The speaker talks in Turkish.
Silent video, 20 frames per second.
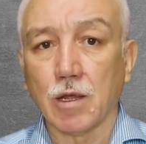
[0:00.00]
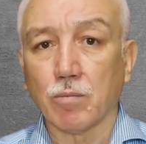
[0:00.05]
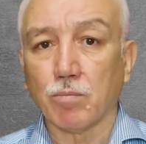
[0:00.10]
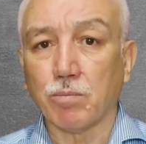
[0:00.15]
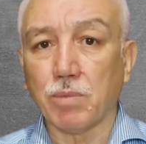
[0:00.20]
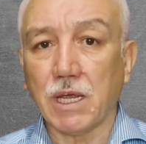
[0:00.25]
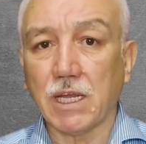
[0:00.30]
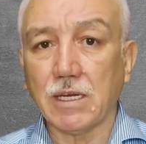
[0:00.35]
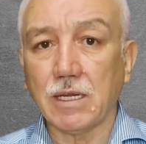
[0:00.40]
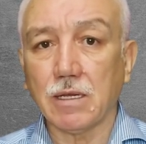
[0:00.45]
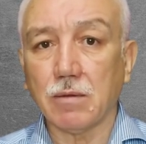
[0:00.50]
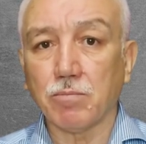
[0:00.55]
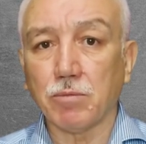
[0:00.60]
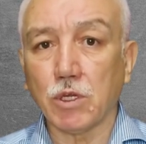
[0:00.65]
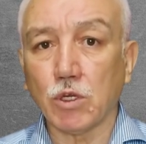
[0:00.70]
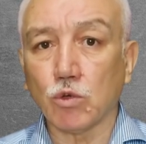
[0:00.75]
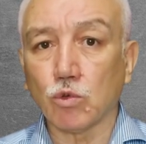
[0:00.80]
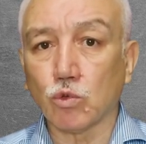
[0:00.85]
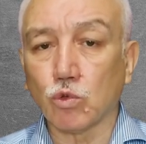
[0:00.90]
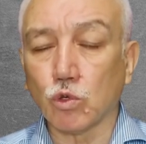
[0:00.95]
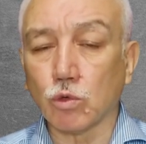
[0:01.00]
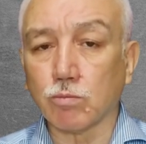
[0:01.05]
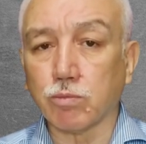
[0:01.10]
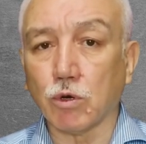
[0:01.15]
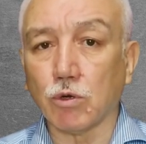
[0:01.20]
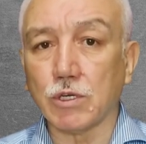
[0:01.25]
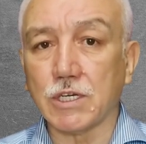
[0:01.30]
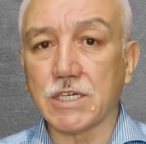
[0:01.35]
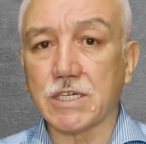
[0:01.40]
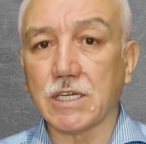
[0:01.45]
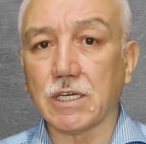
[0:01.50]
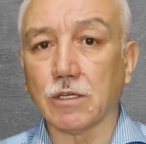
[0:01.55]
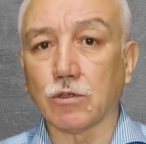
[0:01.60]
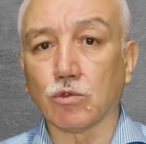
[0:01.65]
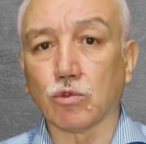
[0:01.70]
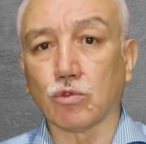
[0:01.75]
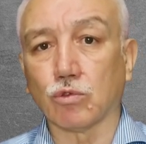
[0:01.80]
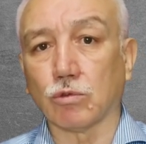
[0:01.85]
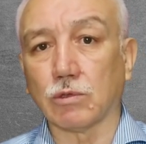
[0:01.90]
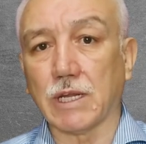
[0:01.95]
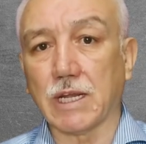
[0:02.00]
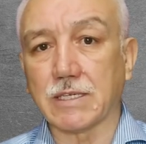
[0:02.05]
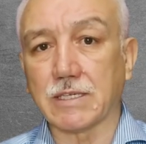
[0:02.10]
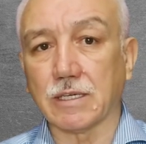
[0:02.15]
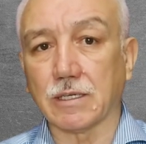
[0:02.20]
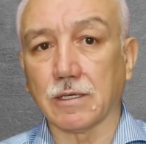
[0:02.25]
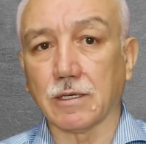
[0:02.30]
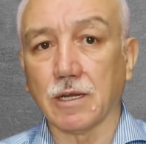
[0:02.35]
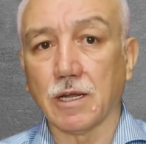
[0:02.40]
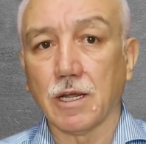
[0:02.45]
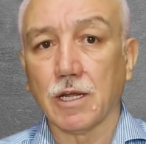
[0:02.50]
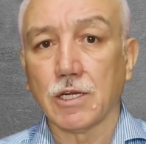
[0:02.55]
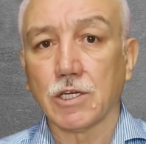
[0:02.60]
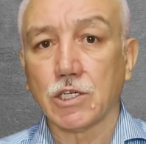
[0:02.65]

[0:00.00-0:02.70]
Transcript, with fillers: Beni bir Türk polisi tutuklasın.